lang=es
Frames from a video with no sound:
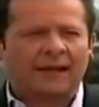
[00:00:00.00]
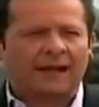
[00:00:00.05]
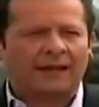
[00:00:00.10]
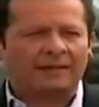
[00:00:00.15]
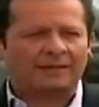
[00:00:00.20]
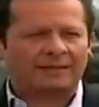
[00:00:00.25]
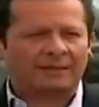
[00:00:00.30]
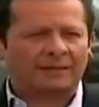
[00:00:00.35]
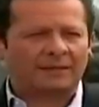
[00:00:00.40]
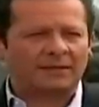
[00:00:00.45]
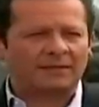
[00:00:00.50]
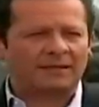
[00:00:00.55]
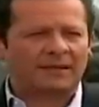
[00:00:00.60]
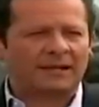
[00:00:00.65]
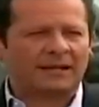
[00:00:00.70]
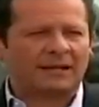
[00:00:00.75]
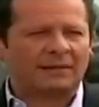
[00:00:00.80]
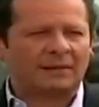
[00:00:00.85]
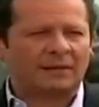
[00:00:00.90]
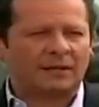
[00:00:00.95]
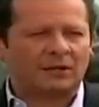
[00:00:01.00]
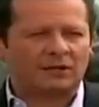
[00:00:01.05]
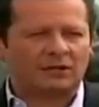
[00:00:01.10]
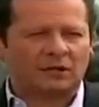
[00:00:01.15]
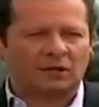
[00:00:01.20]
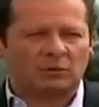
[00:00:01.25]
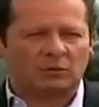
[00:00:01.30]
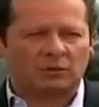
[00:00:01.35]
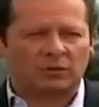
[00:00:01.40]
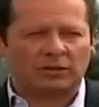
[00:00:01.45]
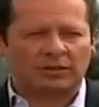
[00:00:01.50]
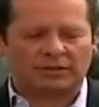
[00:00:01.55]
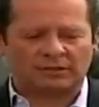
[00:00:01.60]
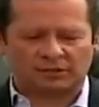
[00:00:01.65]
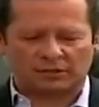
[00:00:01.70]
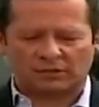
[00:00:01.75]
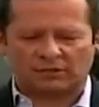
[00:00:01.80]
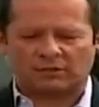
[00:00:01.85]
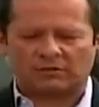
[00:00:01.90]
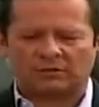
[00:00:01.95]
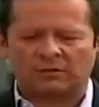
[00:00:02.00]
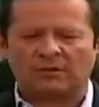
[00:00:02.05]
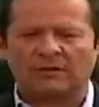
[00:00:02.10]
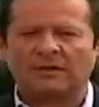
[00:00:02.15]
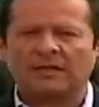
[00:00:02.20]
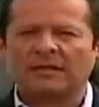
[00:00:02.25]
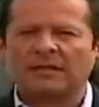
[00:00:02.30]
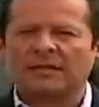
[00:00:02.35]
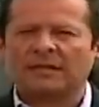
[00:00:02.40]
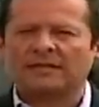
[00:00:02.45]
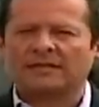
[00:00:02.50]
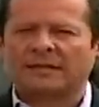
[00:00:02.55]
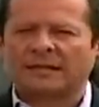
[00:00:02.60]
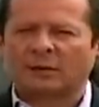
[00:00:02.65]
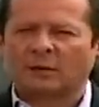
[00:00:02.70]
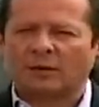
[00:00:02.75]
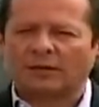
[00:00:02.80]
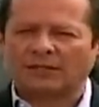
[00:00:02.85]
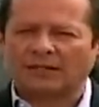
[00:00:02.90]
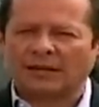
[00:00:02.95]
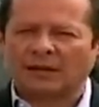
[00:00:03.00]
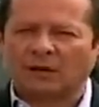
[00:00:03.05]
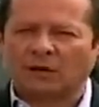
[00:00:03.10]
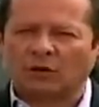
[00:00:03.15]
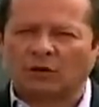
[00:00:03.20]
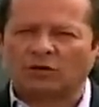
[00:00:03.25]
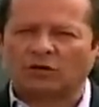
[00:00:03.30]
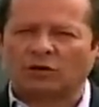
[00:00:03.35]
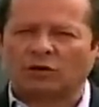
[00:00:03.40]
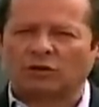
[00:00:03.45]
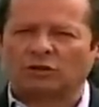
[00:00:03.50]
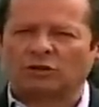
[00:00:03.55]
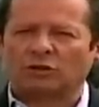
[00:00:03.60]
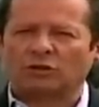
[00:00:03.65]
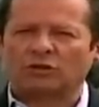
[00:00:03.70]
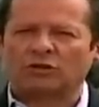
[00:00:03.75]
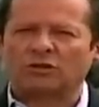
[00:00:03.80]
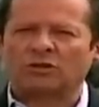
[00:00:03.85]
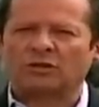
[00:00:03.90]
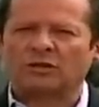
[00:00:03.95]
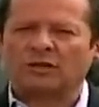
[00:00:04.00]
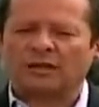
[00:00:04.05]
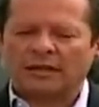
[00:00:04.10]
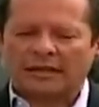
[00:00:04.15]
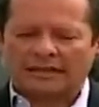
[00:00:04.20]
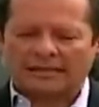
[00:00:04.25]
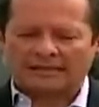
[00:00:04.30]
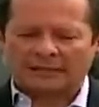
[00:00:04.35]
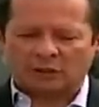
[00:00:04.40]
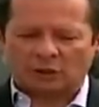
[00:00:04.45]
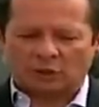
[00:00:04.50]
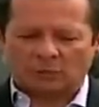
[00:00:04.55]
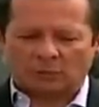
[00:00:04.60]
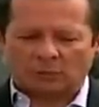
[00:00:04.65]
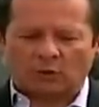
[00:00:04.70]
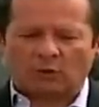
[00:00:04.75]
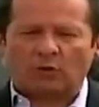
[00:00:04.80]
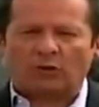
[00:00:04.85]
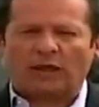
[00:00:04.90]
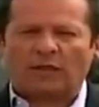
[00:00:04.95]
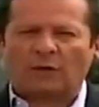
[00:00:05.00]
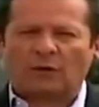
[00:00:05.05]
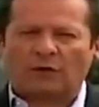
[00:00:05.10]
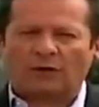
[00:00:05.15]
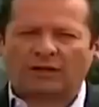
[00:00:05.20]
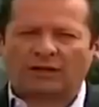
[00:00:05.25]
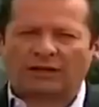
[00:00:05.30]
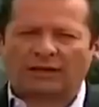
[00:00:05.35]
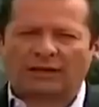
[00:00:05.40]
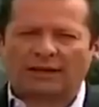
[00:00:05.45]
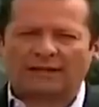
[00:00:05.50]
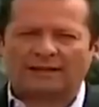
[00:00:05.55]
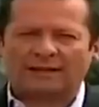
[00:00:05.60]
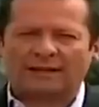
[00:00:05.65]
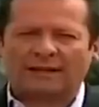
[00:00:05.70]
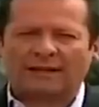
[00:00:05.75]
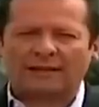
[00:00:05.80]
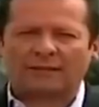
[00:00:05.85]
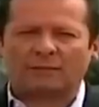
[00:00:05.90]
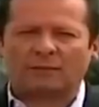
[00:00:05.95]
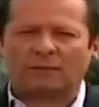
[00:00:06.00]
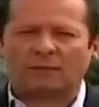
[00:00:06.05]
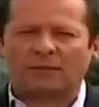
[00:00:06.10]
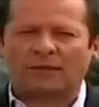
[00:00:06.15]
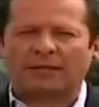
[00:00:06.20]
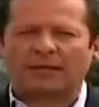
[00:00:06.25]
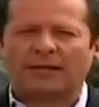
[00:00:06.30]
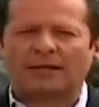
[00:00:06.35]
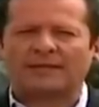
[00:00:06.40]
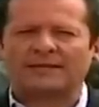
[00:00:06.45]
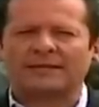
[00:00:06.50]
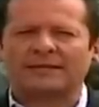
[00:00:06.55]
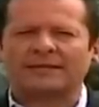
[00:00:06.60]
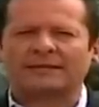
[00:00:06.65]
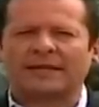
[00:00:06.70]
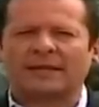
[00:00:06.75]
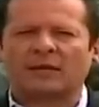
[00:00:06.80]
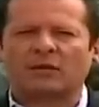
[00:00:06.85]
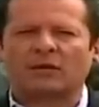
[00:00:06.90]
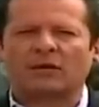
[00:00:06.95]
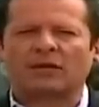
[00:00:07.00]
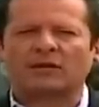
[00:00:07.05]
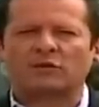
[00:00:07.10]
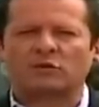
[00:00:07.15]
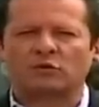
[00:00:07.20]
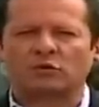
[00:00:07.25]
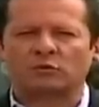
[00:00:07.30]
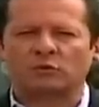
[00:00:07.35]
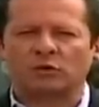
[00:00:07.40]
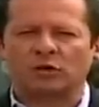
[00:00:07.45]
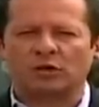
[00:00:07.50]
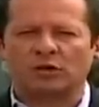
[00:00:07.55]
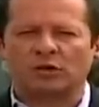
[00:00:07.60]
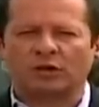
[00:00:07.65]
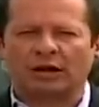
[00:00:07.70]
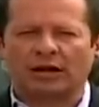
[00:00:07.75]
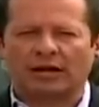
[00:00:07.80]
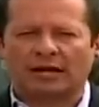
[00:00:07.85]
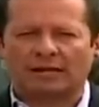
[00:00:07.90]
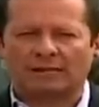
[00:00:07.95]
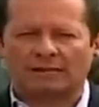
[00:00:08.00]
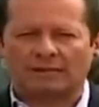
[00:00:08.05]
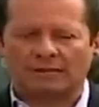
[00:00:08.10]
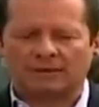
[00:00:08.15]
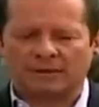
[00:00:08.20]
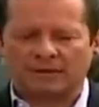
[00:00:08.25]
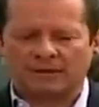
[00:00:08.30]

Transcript: a este mensaje a medios de comunicación. Se encuentra con nosotros el señor Procurador General de la República, licenciado Jesús Murillo Caram,